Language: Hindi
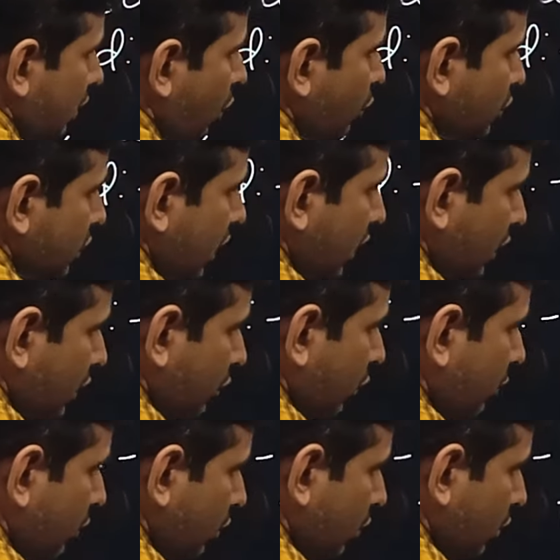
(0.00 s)
आउटस्टैंडिंग को
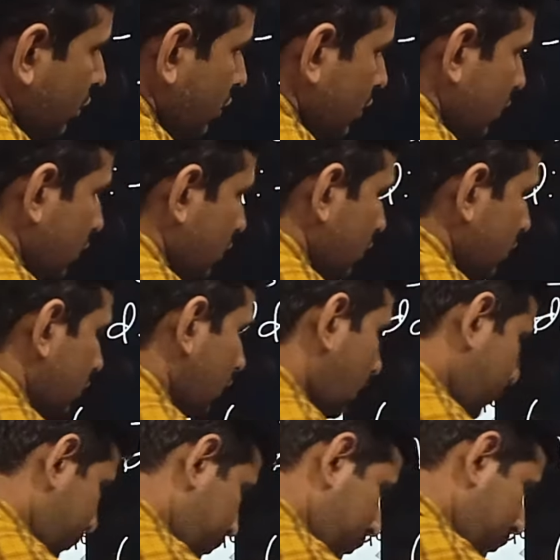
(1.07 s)
हम लोग
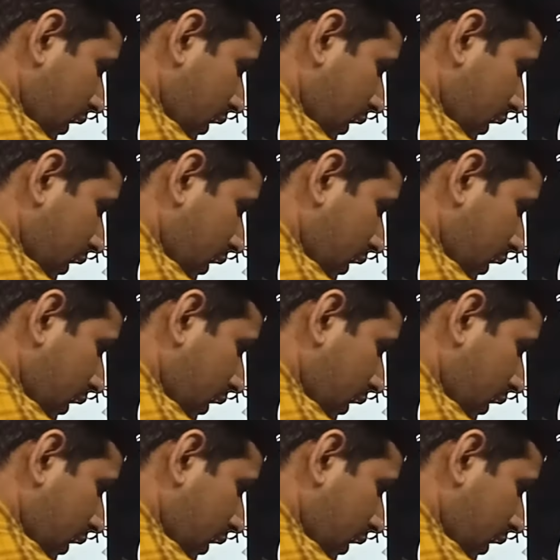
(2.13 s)
यहाँ